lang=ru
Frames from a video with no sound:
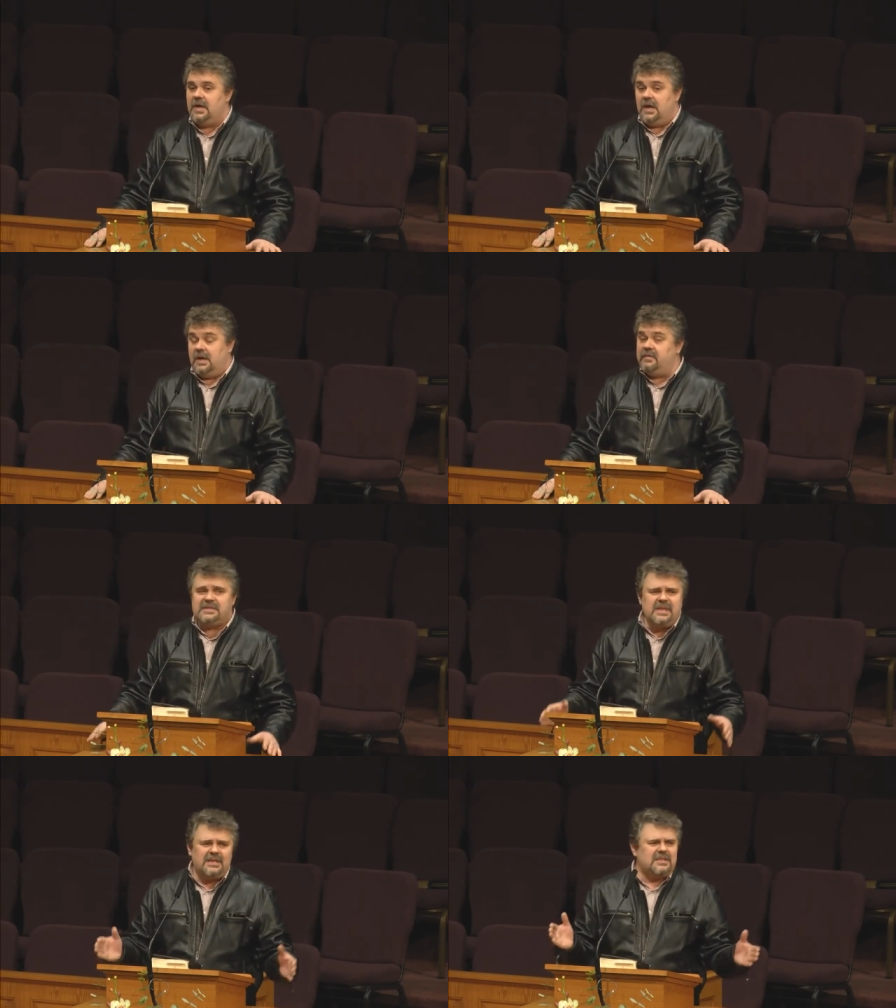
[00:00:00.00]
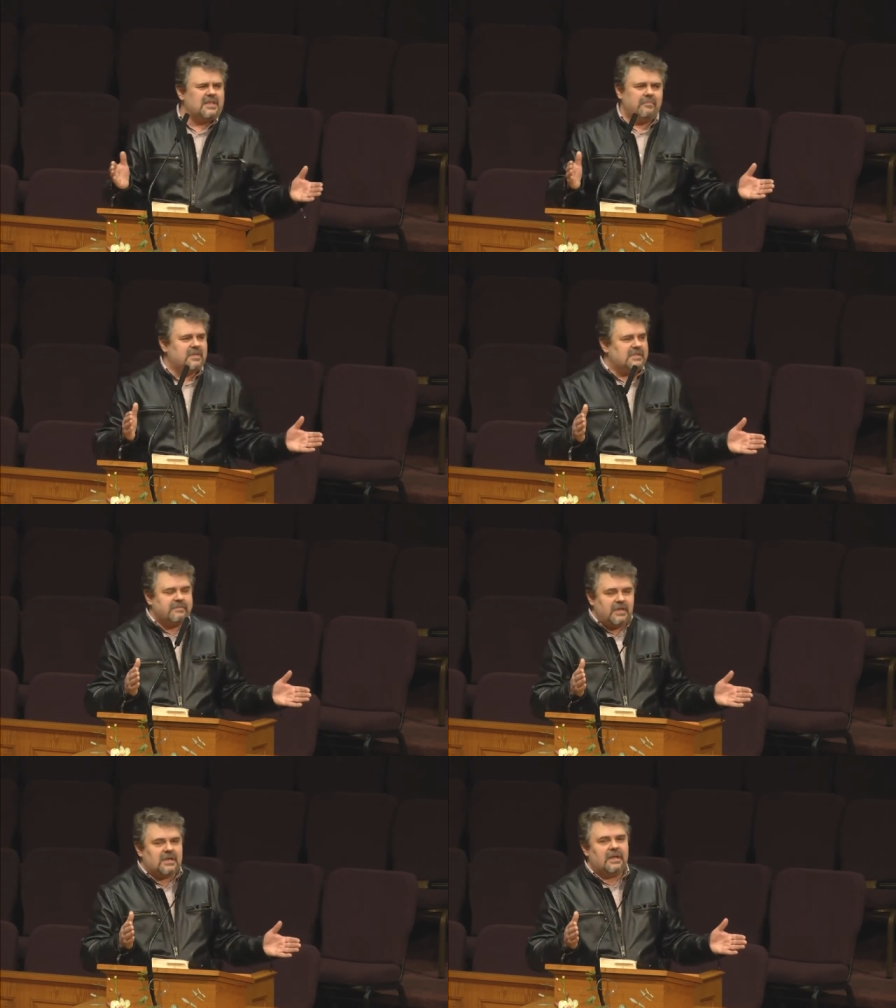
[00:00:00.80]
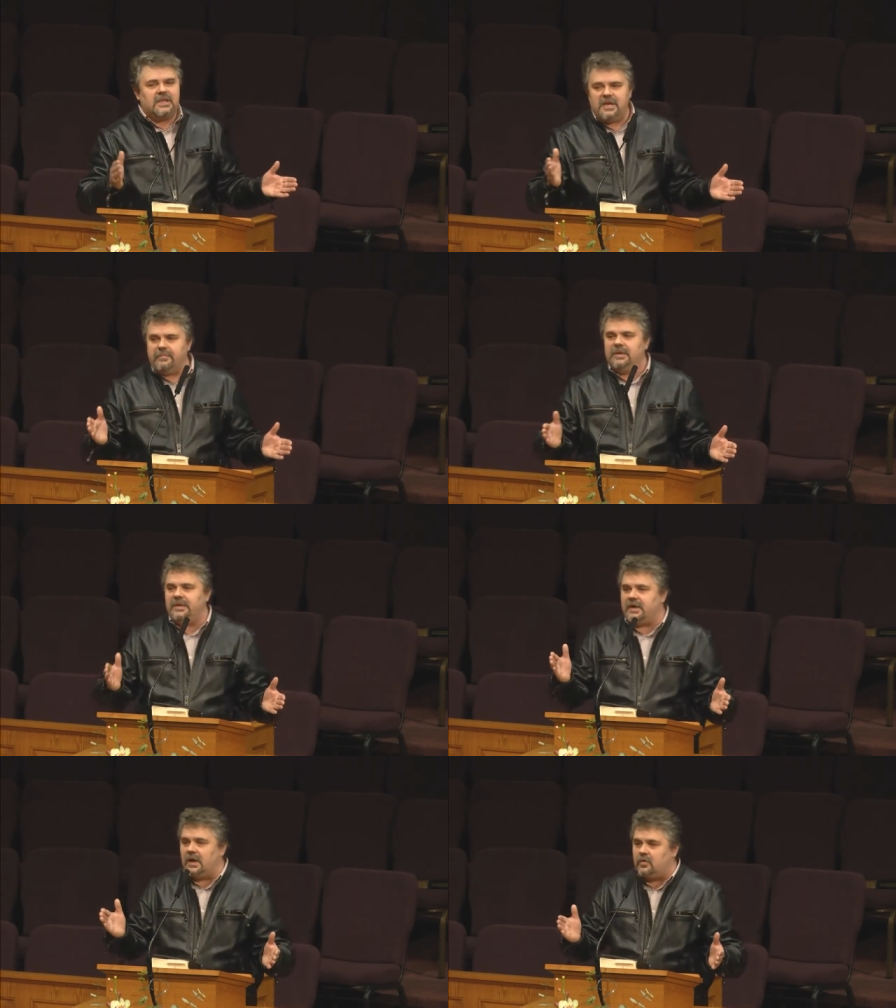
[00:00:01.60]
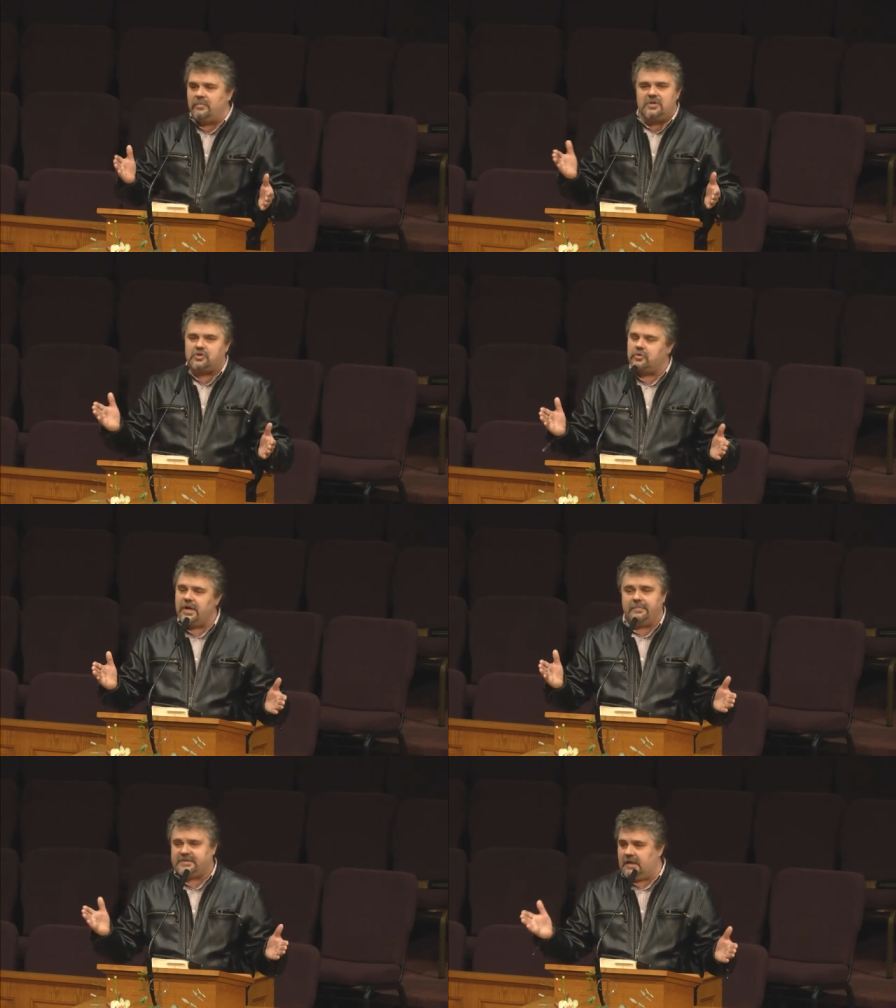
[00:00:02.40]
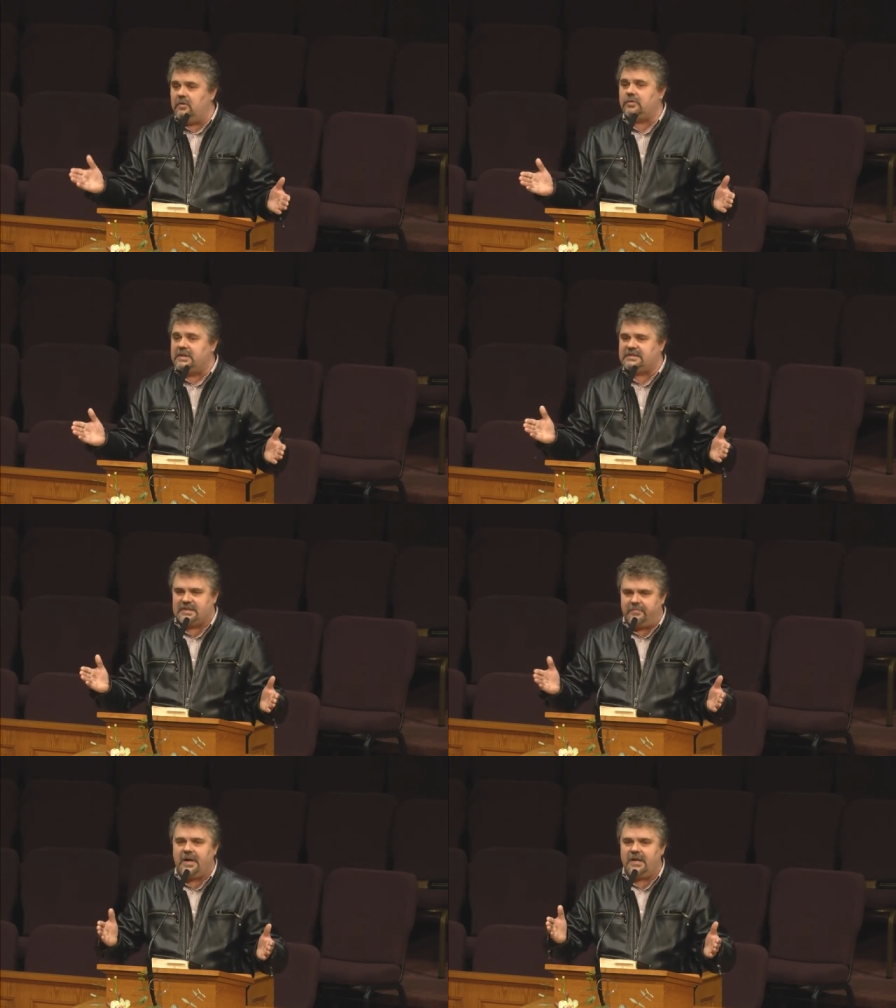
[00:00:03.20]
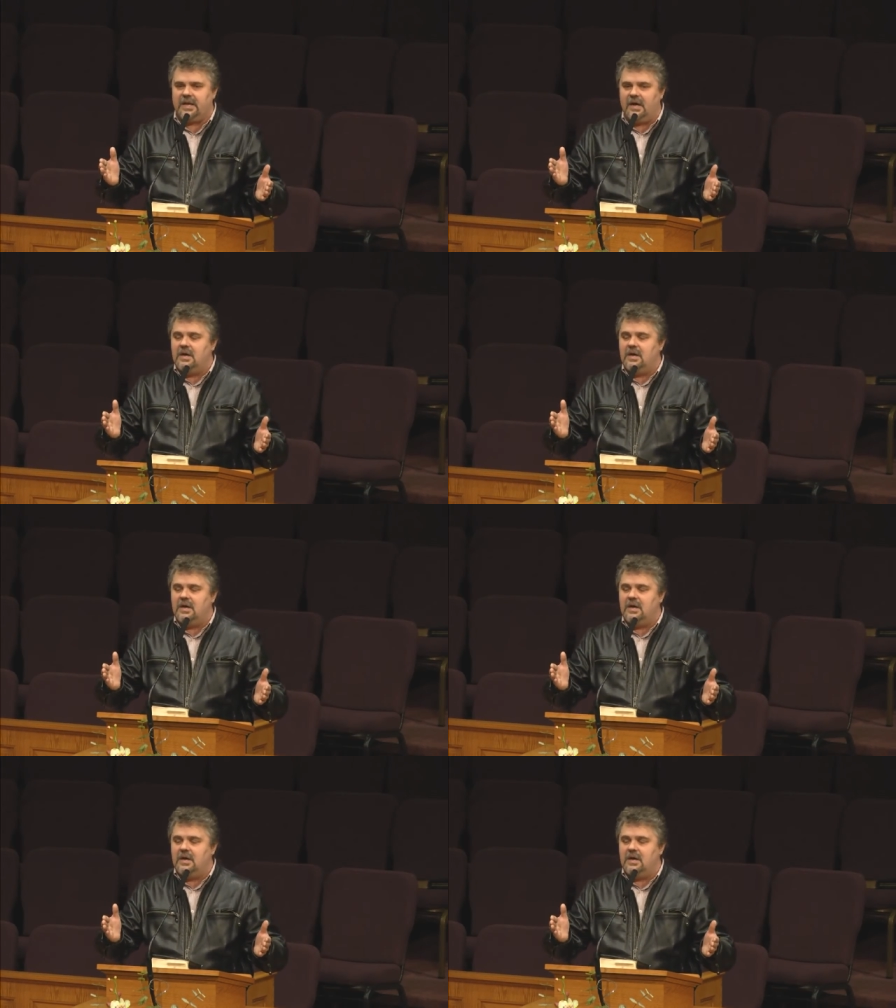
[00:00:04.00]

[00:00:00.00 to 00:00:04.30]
И вы знаете, там действительно не было никакой мишуры, абсолютно собрания